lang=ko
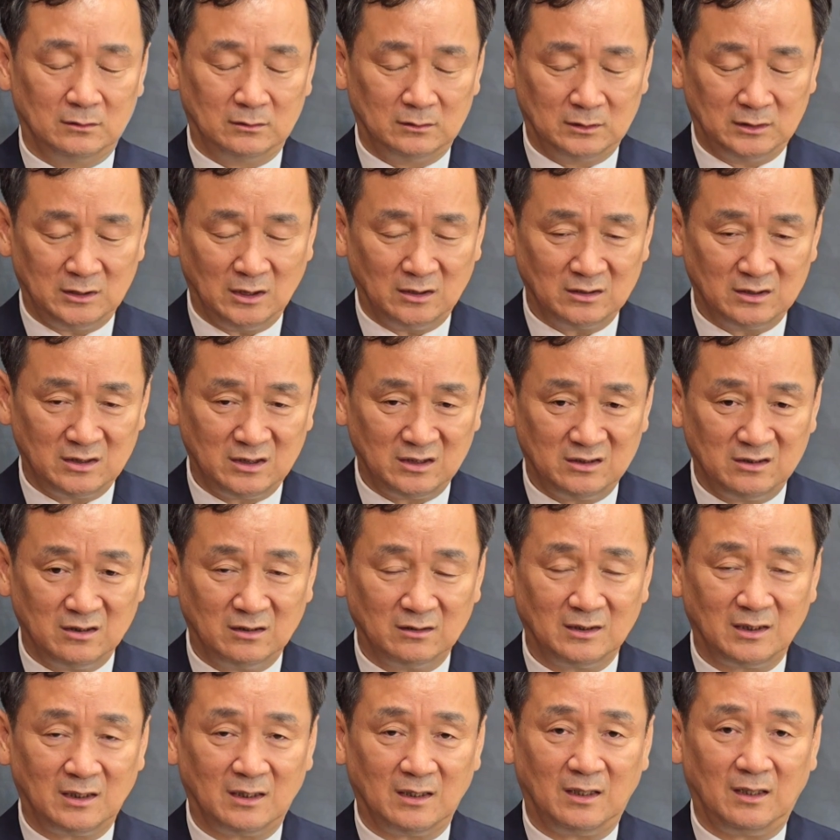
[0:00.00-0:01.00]
정치
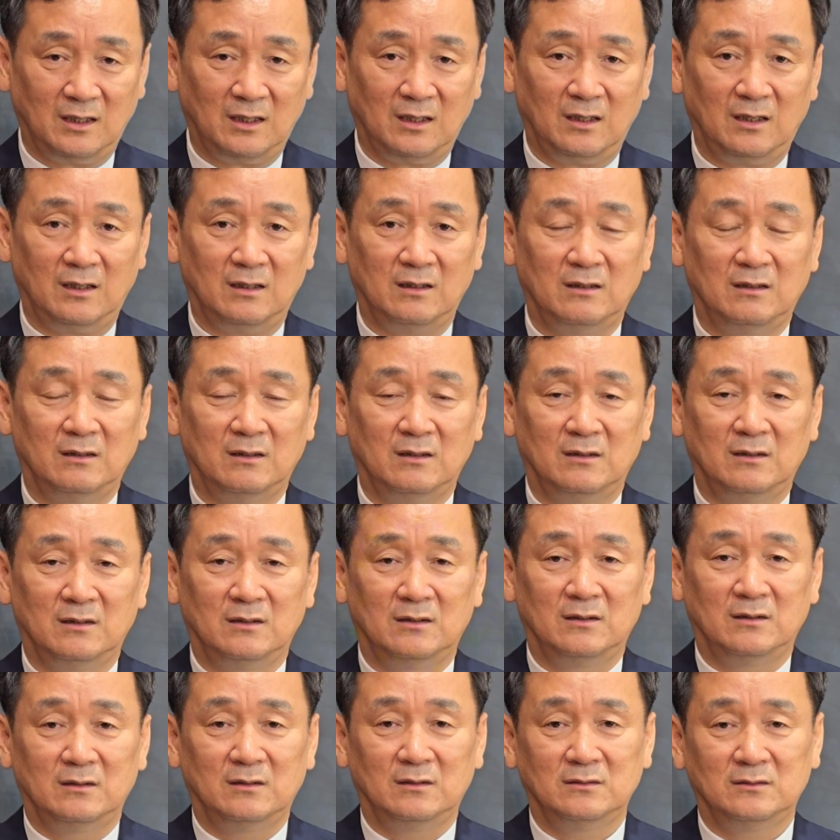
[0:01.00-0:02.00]
정당에
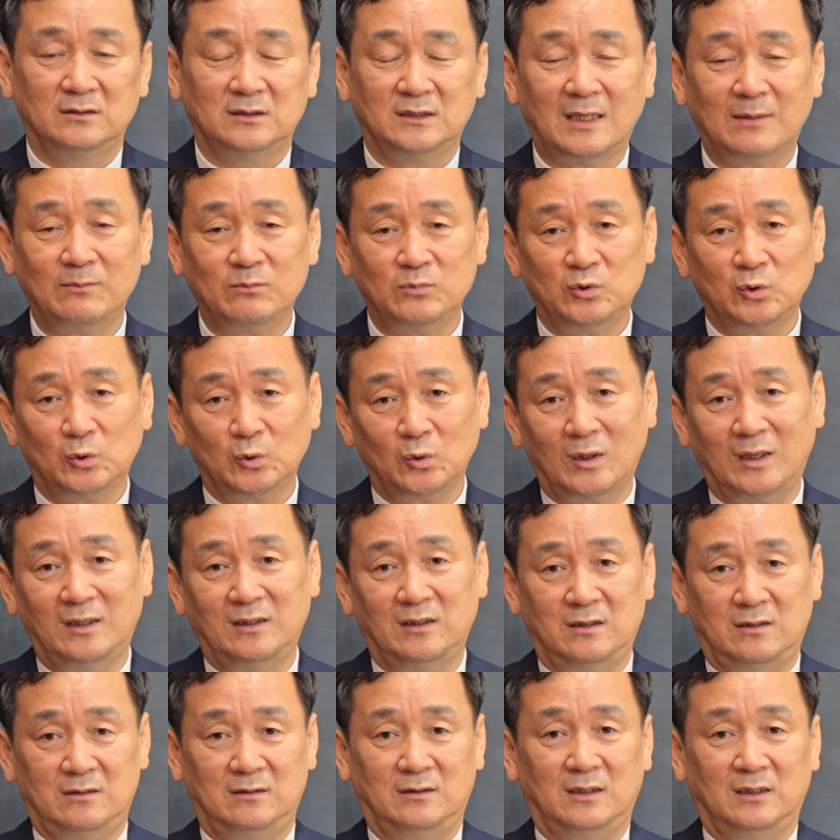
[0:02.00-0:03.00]
참조도 안
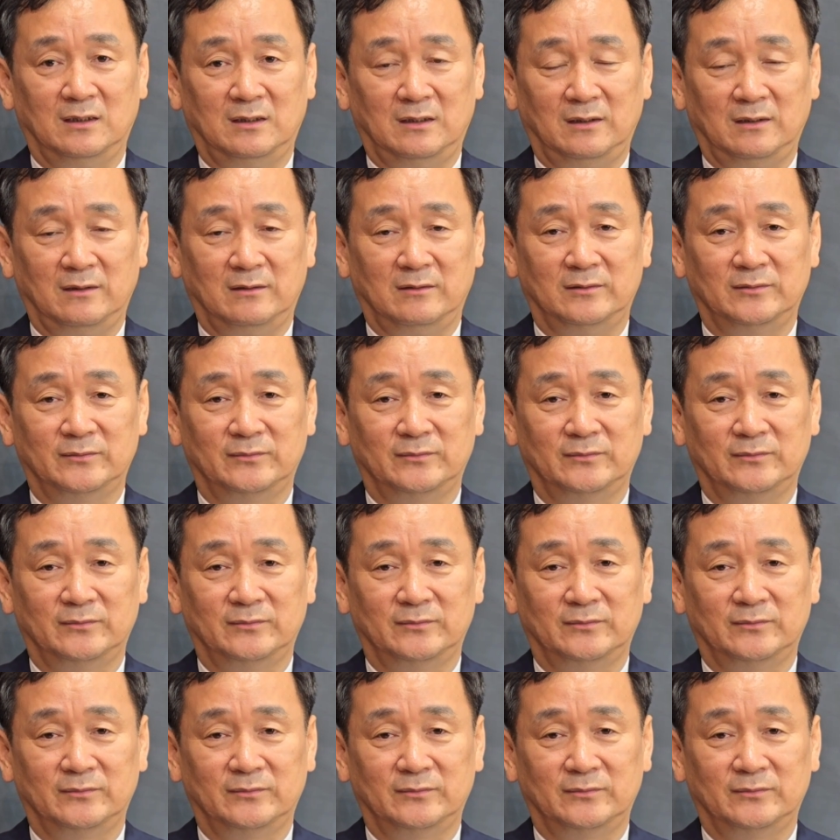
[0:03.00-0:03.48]
되는 것 같아요.